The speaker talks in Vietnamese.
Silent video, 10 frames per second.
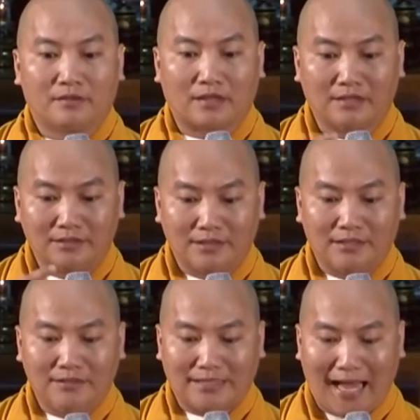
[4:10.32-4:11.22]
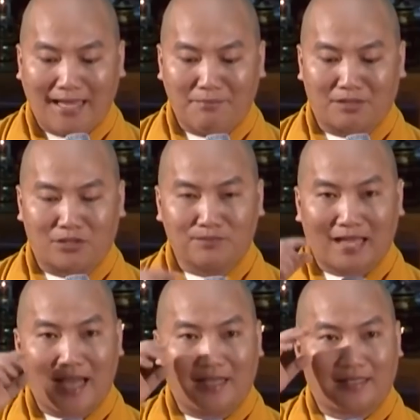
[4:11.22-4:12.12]
Từ những cái mà chúng
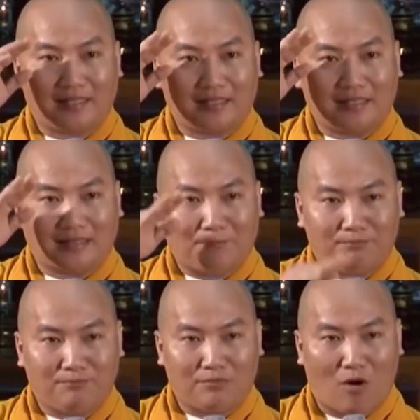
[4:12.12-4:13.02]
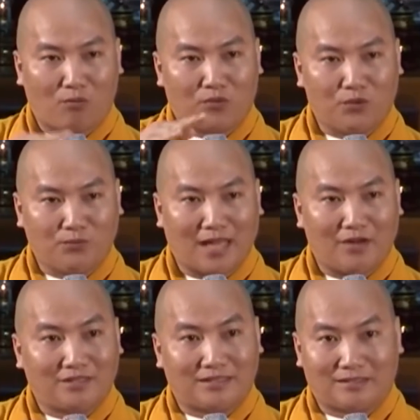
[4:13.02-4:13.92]
ta, cái tâm hồn của chúng ta
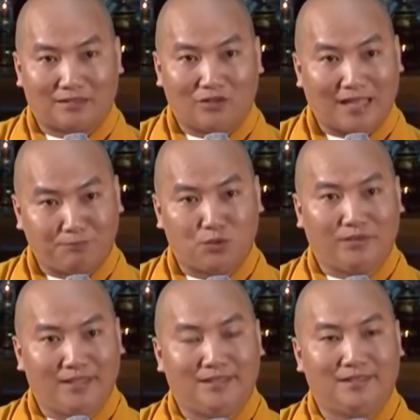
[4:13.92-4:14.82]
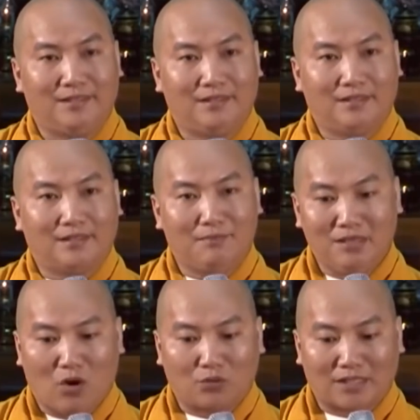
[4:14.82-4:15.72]
nó thấp xuống đi, cái
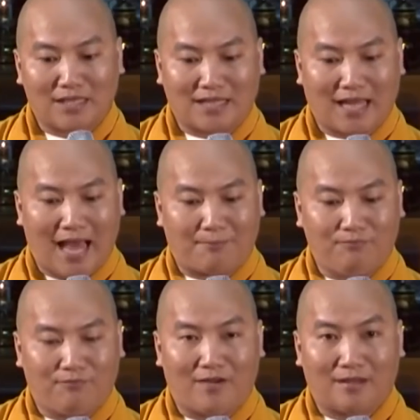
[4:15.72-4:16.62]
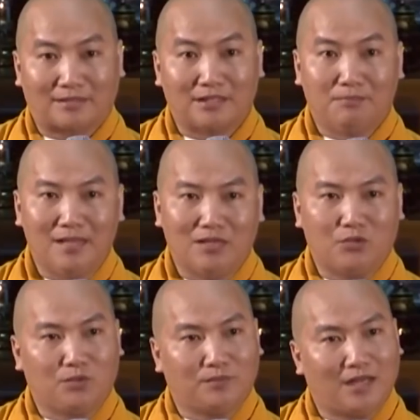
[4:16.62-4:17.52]
mức độ tình cảm và từ bi
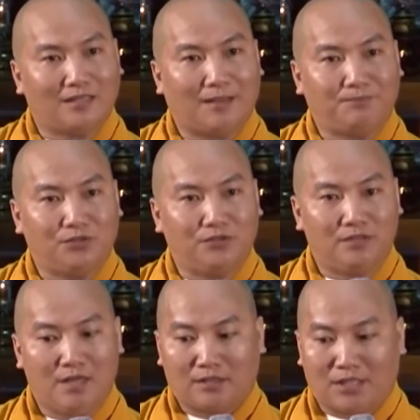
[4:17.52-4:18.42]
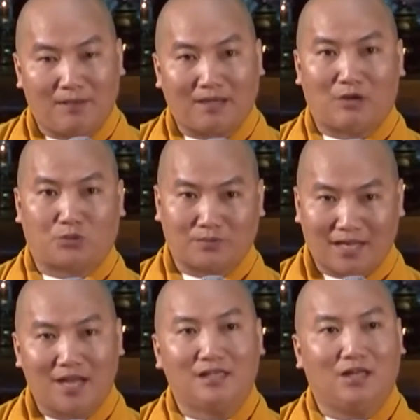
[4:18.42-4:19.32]
của chúng ta nó thấp xuống, thì bắt đầu chúng
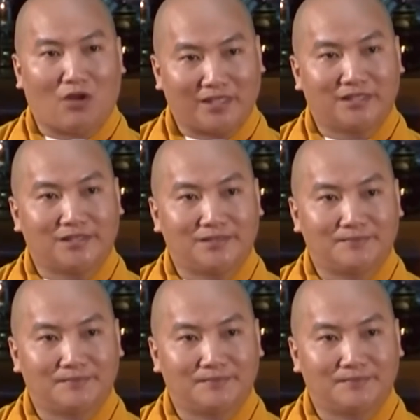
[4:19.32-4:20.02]
ta đến với loài người.